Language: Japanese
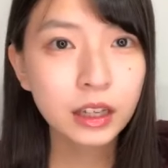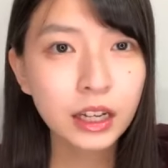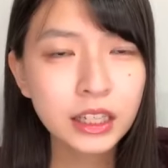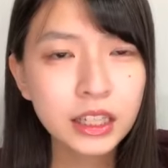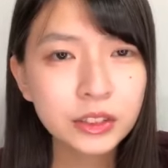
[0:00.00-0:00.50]
ありがとうございま
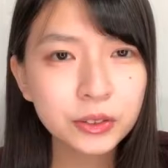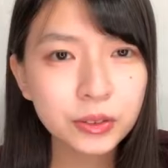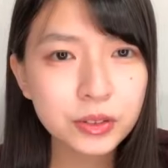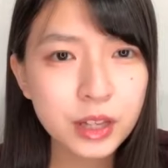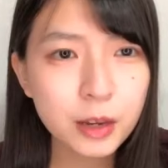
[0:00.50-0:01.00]

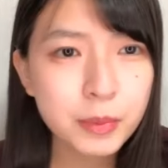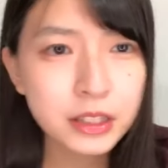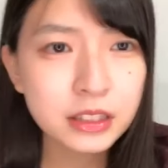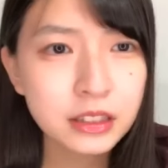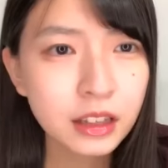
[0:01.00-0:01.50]

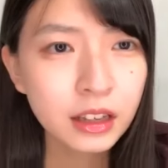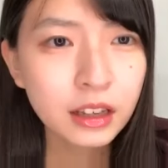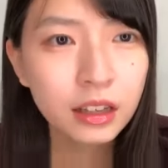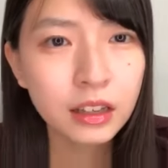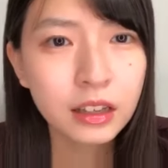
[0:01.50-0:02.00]
す
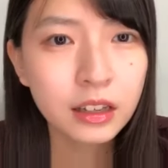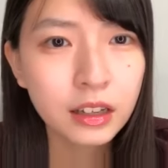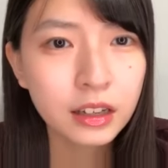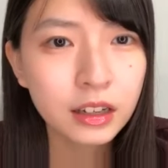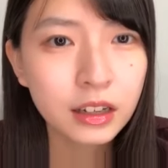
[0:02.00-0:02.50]

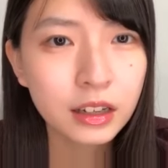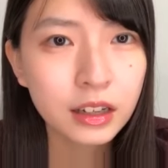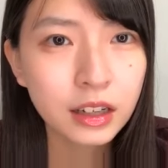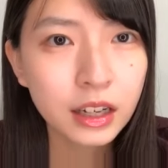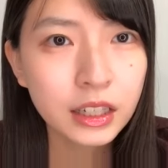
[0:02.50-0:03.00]

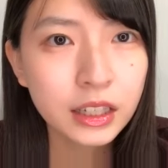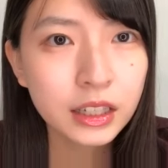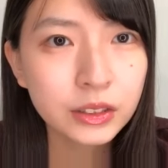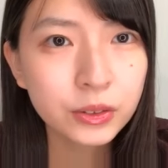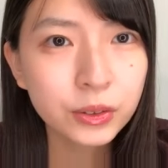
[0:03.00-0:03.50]
あり
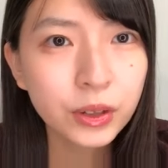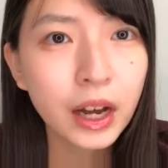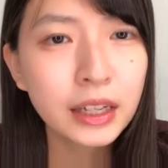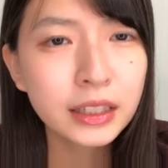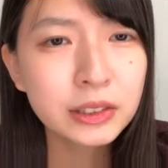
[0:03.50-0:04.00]
がとう
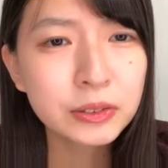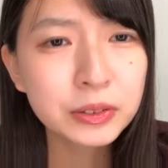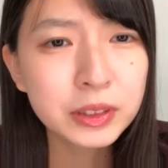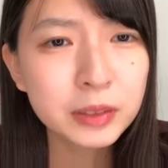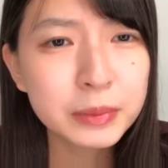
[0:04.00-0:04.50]
ありがと
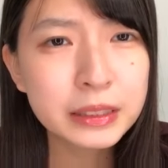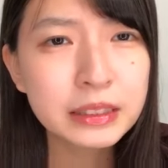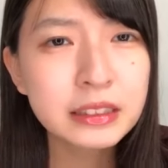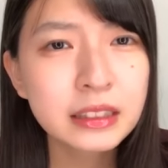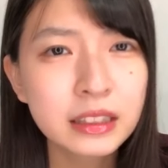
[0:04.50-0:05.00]
うございま
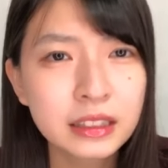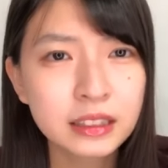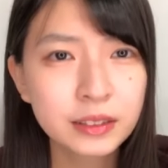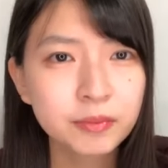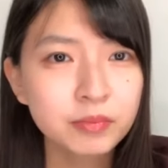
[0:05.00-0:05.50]
す
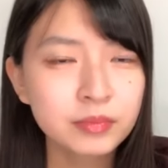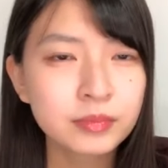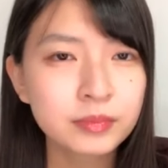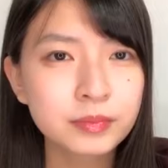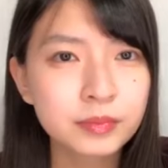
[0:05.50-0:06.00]

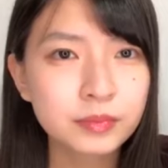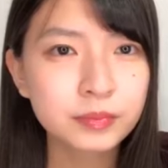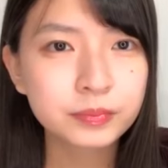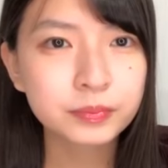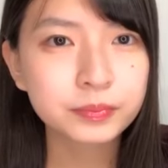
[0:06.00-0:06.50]
うん